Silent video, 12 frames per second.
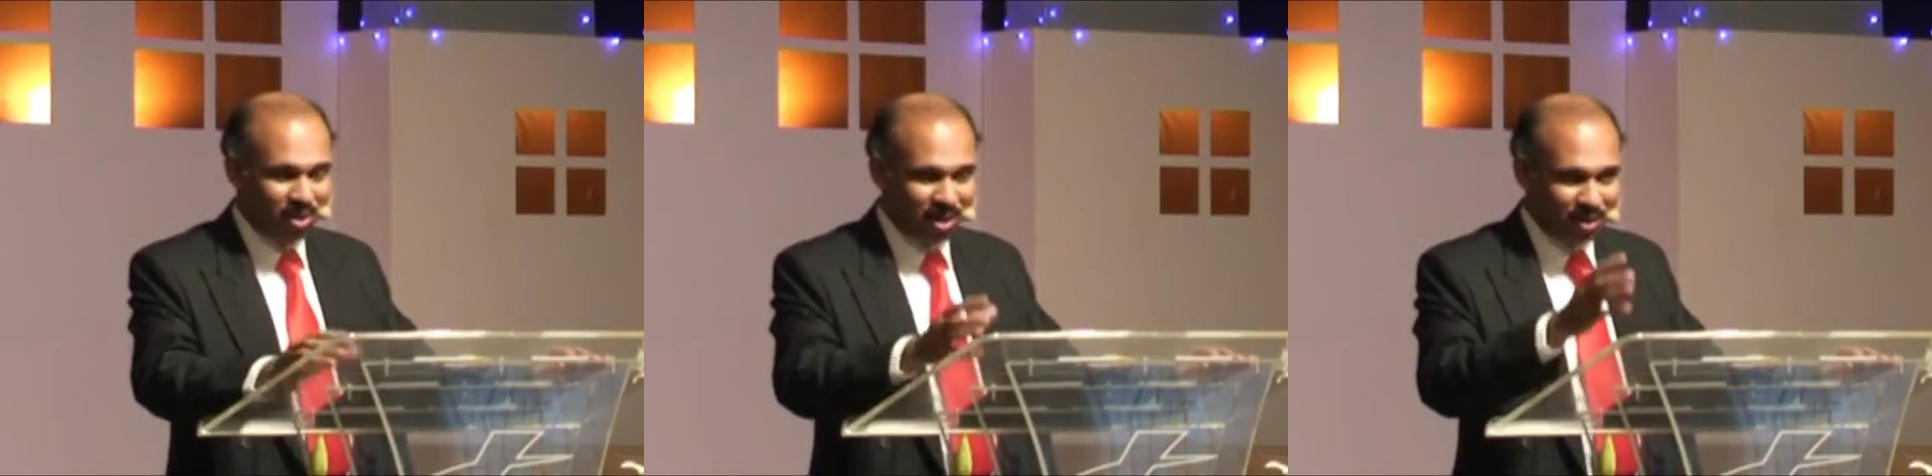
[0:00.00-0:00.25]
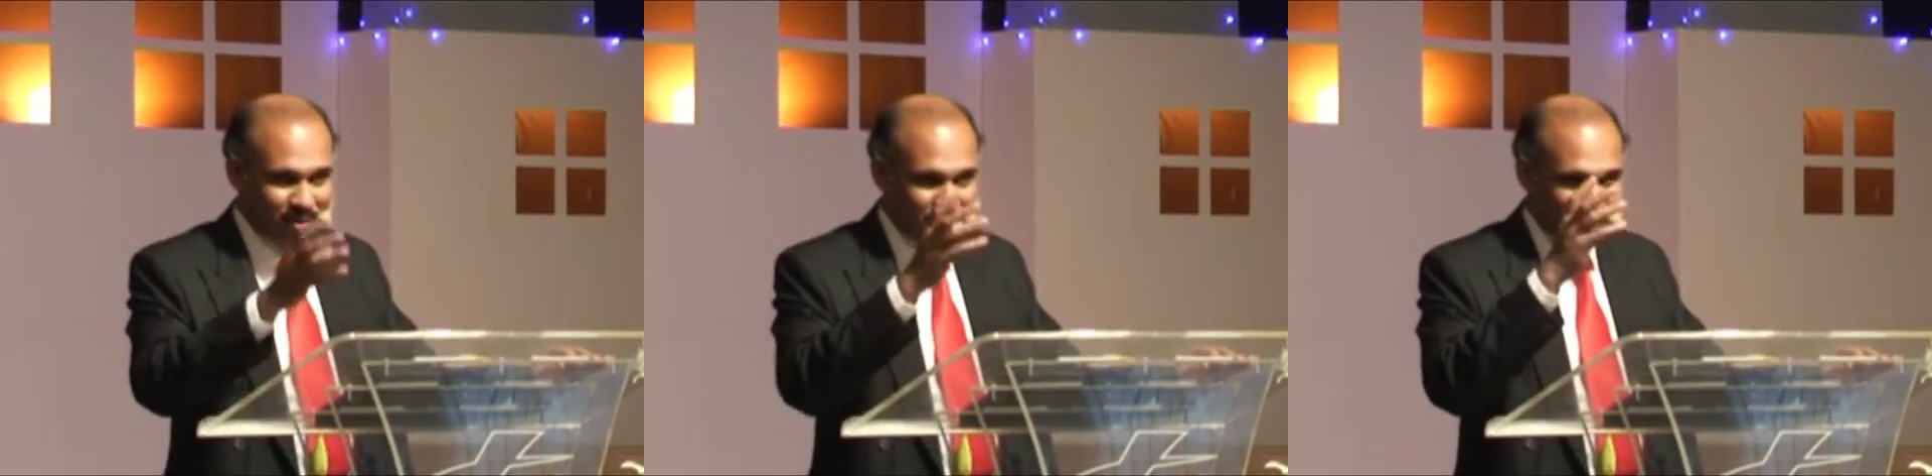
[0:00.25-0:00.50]

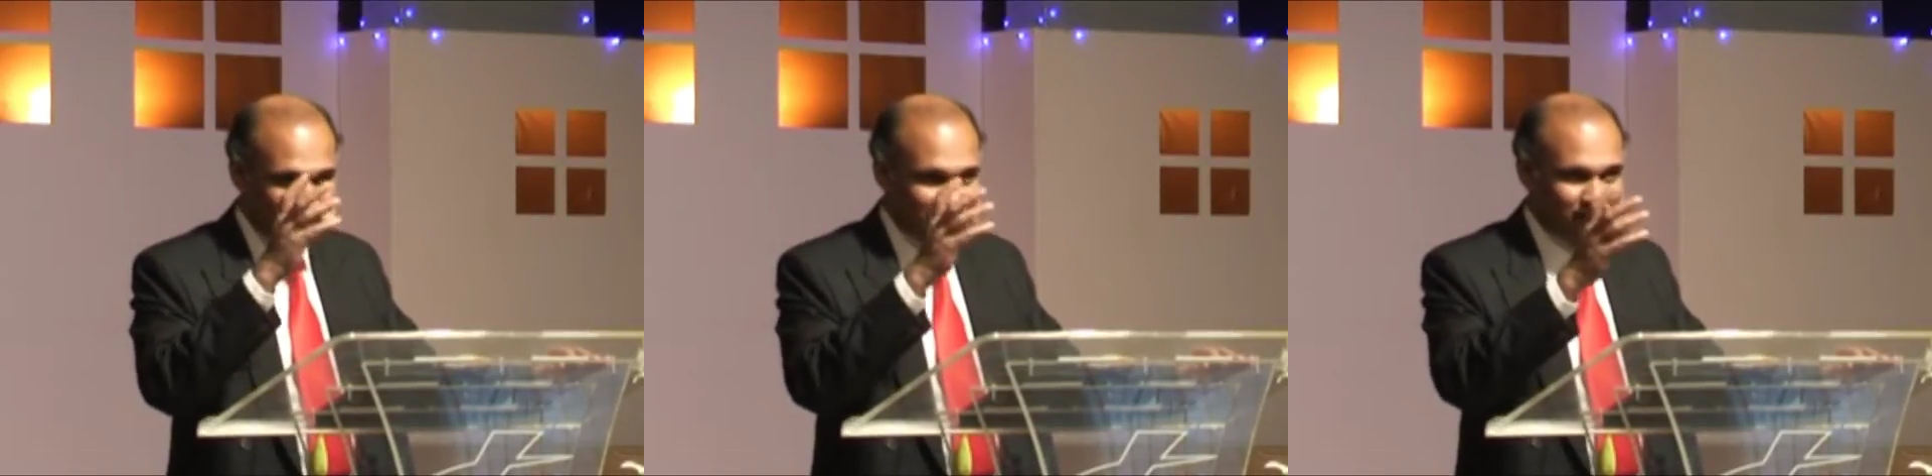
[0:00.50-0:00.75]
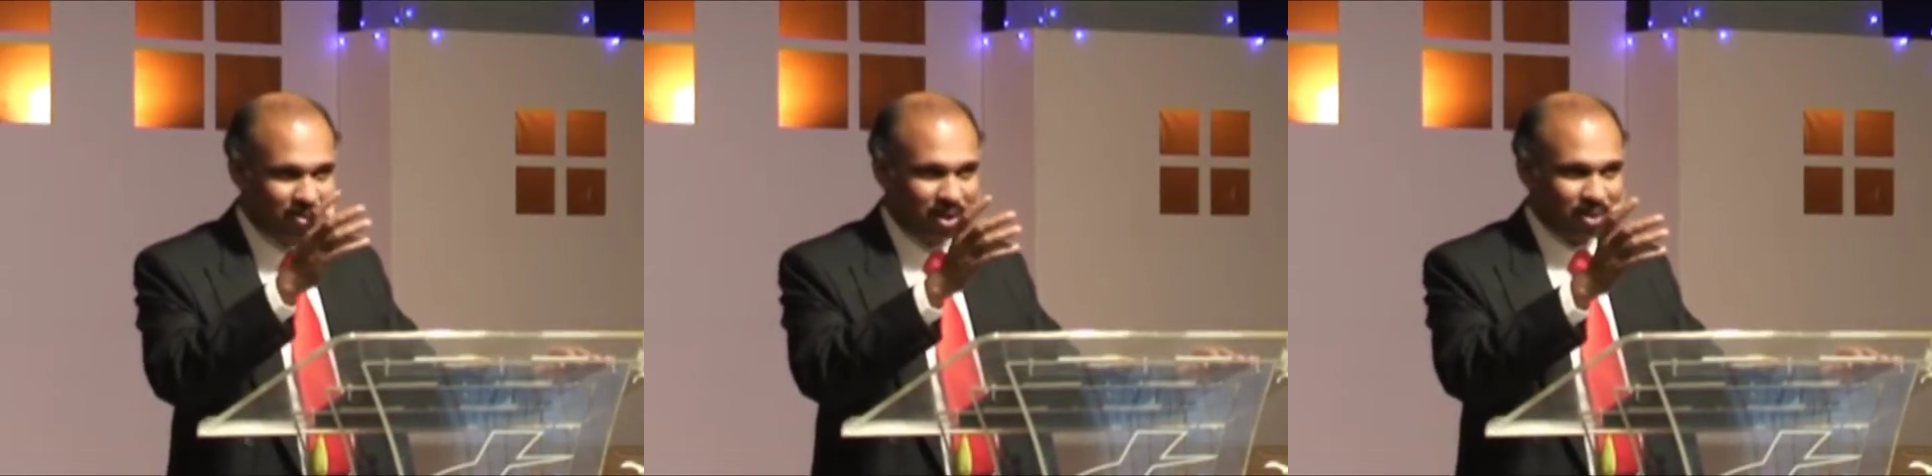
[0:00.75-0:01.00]
உள்ளே ஒரு
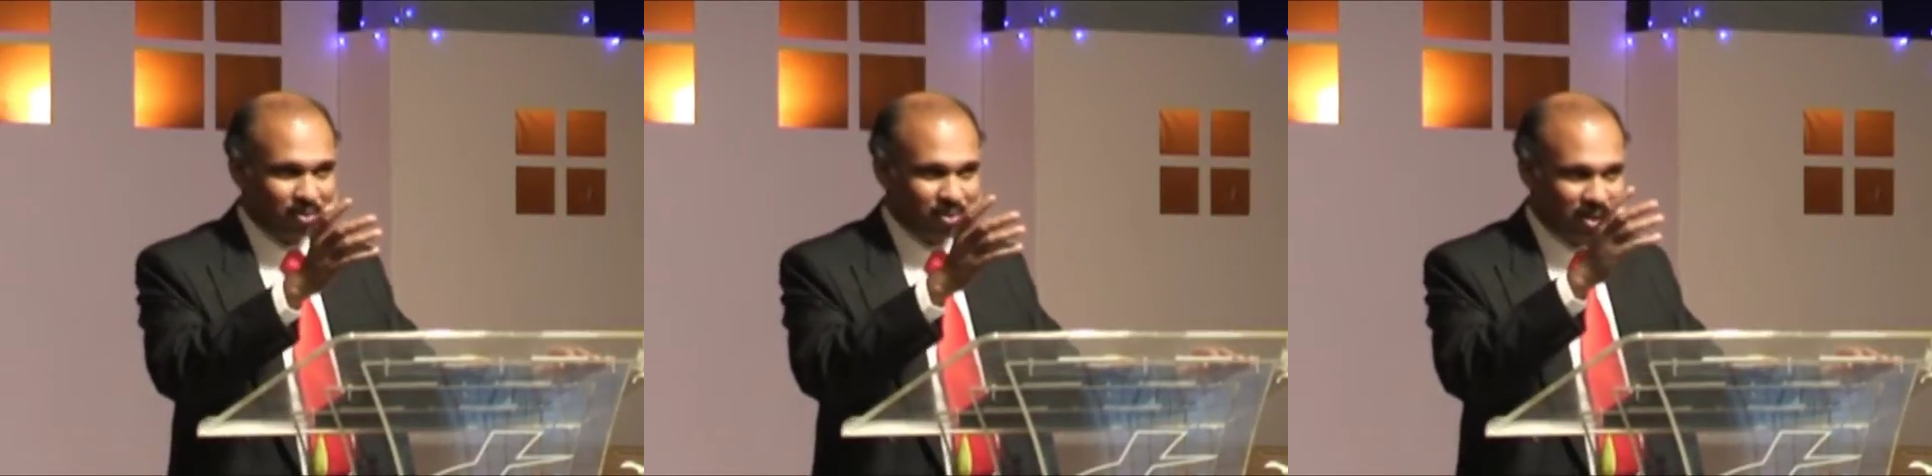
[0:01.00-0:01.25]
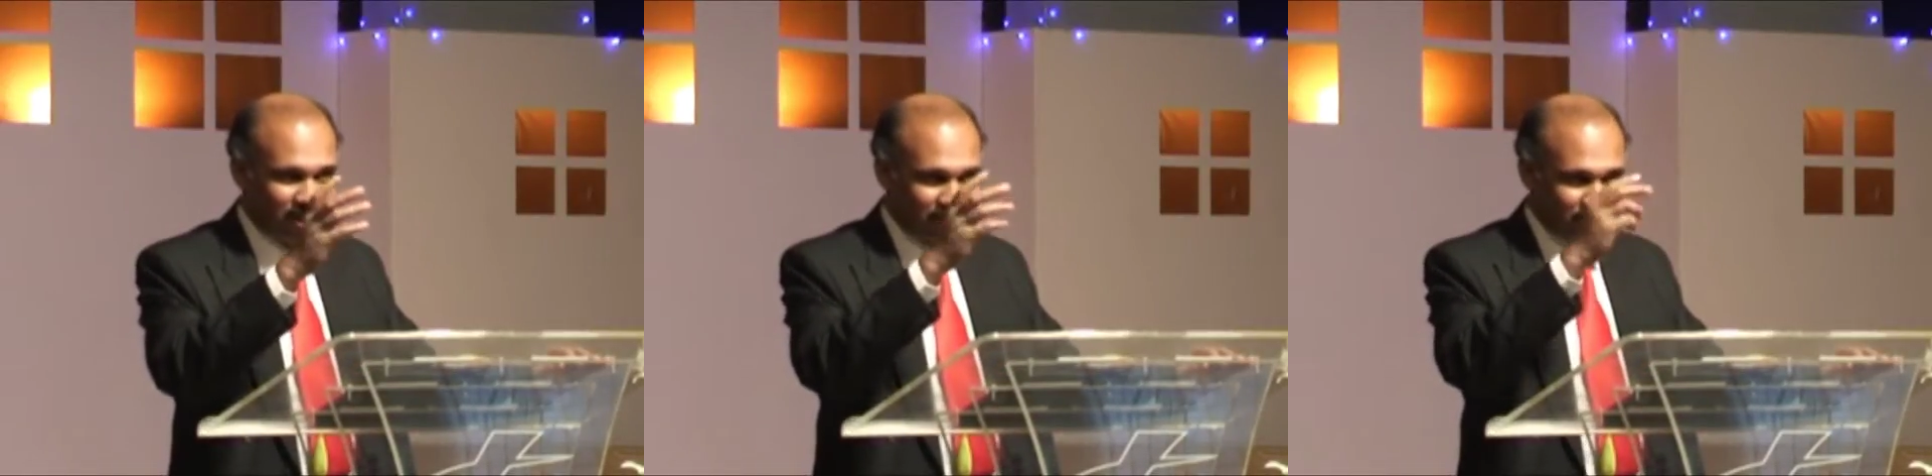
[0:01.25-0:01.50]
வெளிப்பாடு
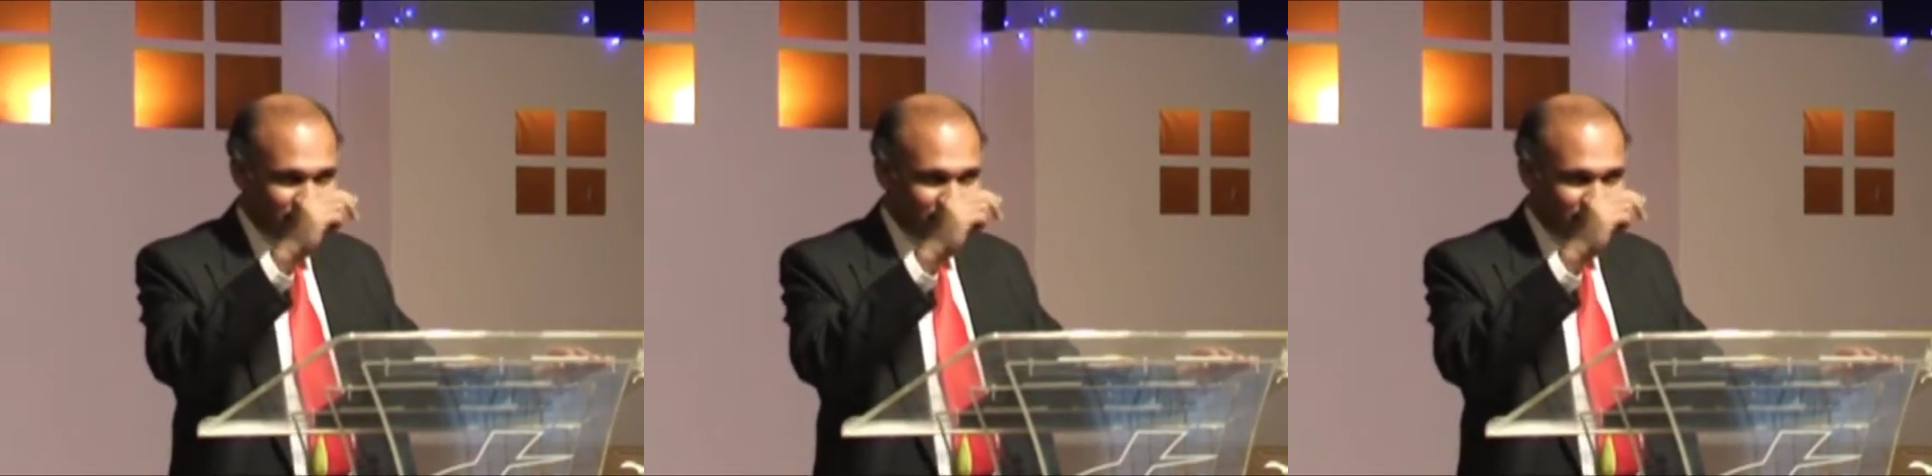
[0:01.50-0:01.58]
ஒரு